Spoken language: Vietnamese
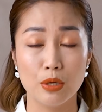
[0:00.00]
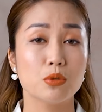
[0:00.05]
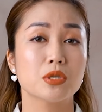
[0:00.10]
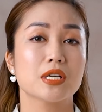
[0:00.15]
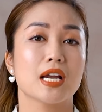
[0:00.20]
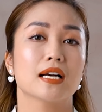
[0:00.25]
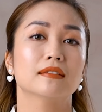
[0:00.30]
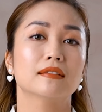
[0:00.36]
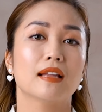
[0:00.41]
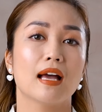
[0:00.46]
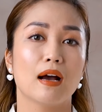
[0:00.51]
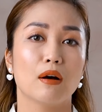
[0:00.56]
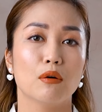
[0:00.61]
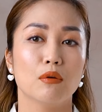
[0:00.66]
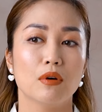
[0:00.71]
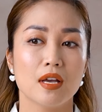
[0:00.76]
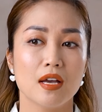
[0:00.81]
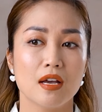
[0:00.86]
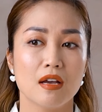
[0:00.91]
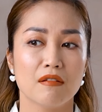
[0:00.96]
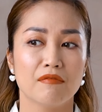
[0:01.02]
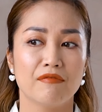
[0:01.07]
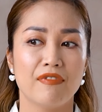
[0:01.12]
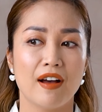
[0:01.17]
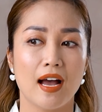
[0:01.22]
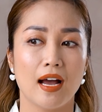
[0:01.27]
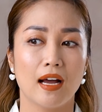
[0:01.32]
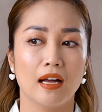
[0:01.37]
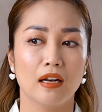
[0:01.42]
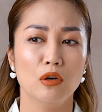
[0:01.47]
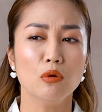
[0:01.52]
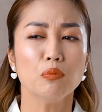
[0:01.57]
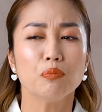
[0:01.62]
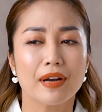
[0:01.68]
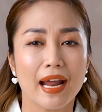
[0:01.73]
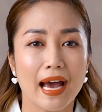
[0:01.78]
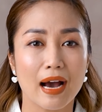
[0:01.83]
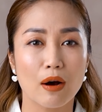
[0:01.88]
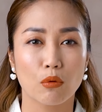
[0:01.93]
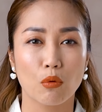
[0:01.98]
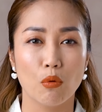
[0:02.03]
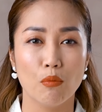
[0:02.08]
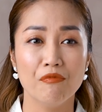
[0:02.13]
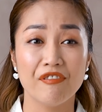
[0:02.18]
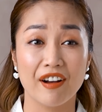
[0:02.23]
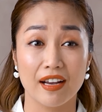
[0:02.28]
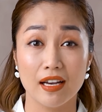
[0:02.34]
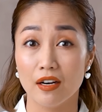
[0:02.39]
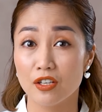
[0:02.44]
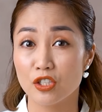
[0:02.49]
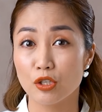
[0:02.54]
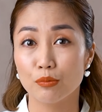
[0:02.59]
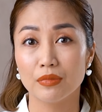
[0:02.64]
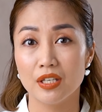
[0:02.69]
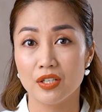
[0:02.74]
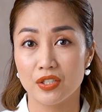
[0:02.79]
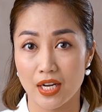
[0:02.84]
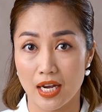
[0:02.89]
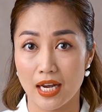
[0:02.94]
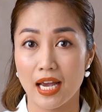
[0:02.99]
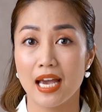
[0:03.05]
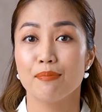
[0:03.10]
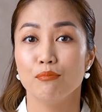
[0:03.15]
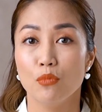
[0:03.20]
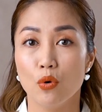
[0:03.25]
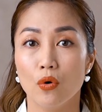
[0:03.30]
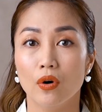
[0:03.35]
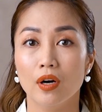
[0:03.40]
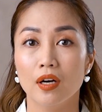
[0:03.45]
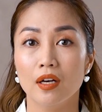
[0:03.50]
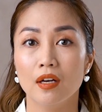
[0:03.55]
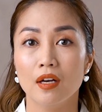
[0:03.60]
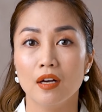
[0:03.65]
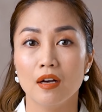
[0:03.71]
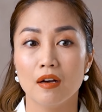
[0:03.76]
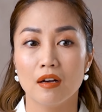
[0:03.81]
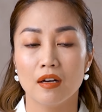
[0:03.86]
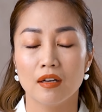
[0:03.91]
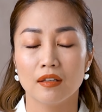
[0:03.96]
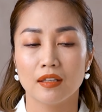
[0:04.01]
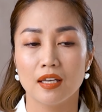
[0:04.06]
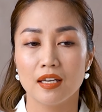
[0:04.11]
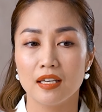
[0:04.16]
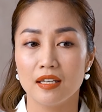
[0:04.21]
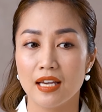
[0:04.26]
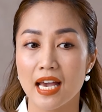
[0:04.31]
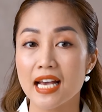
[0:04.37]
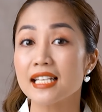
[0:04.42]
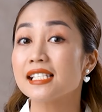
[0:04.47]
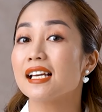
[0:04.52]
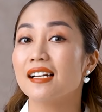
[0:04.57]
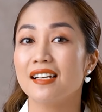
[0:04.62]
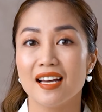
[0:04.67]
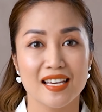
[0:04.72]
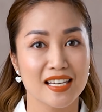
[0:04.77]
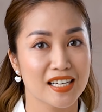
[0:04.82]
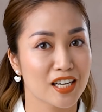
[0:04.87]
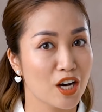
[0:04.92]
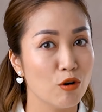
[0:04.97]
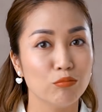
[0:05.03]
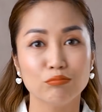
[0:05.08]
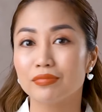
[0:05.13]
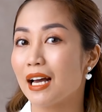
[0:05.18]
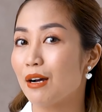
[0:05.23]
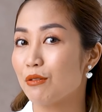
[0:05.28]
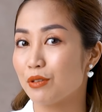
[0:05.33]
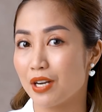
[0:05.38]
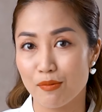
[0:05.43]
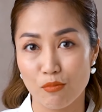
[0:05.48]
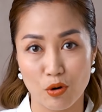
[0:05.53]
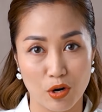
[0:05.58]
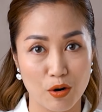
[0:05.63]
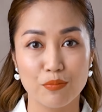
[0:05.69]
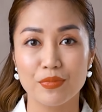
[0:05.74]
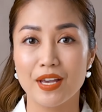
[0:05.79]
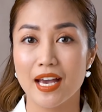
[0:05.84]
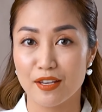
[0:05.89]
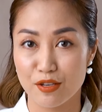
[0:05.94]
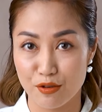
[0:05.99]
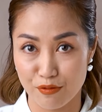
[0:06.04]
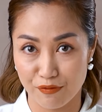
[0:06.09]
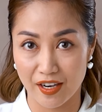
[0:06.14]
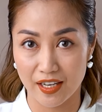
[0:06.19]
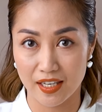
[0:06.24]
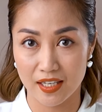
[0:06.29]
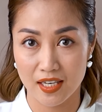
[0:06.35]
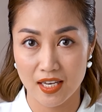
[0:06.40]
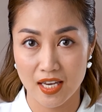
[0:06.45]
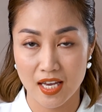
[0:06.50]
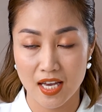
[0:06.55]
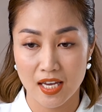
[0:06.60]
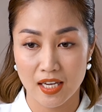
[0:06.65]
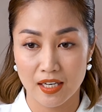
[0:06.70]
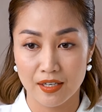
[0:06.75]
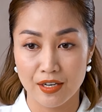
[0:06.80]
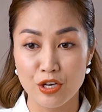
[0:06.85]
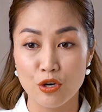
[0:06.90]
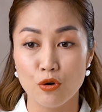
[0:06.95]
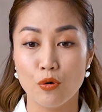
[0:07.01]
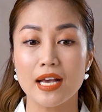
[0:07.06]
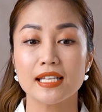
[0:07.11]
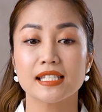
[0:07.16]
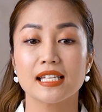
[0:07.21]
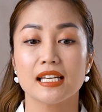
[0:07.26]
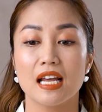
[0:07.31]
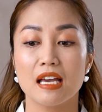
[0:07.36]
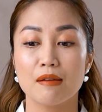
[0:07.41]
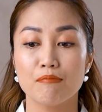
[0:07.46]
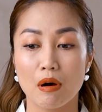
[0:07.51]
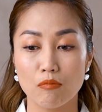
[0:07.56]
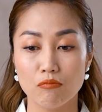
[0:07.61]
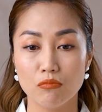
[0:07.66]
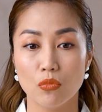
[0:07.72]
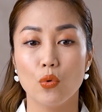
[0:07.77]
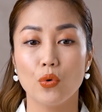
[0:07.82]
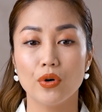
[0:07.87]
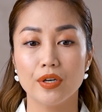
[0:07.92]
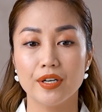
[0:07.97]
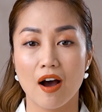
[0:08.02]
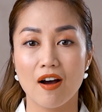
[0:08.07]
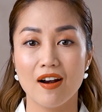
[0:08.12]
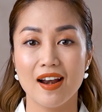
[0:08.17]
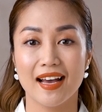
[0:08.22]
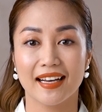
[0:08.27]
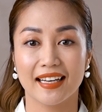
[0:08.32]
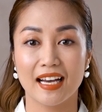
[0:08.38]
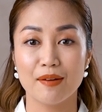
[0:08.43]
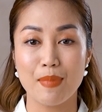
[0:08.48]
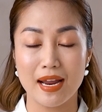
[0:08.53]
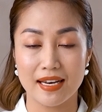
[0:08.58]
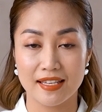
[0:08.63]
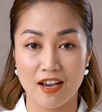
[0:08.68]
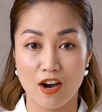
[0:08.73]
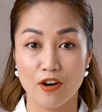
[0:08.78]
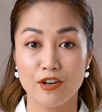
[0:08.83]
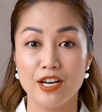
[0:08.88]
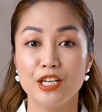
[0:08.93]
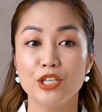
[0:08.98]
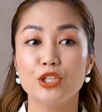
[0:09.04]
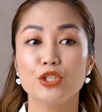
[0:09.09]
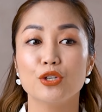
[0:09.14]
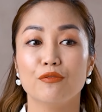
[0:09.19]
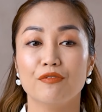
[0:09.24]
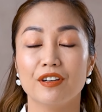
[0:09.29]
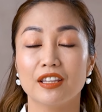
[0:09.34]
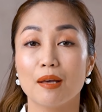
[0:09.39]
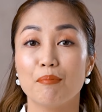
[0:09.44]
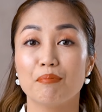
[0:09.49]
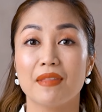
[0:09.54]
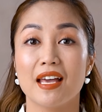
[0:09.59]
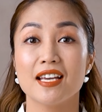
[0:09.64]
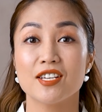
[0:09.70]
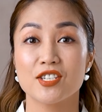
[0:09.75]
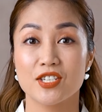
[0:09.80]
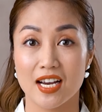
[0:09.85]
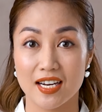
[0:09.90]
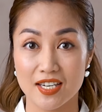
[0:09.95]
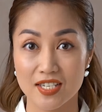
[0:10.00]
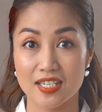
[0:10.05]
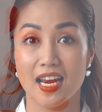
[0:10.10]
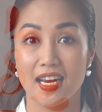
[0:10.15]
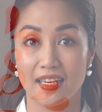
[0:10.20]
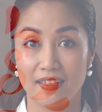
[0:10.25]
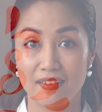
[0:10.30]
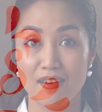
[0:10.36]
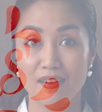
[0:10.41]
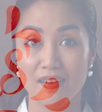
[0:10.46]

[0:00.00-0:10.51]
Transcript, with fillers: thiếu sáng tạo và lúc nào cũng phải ở trong tình trạng ép buộc thì S&A không tạo ra một không gian như vậy. Điều S&A mong muốn đó là các bạn nhỏ đến trường với tâm thế sẵn sàng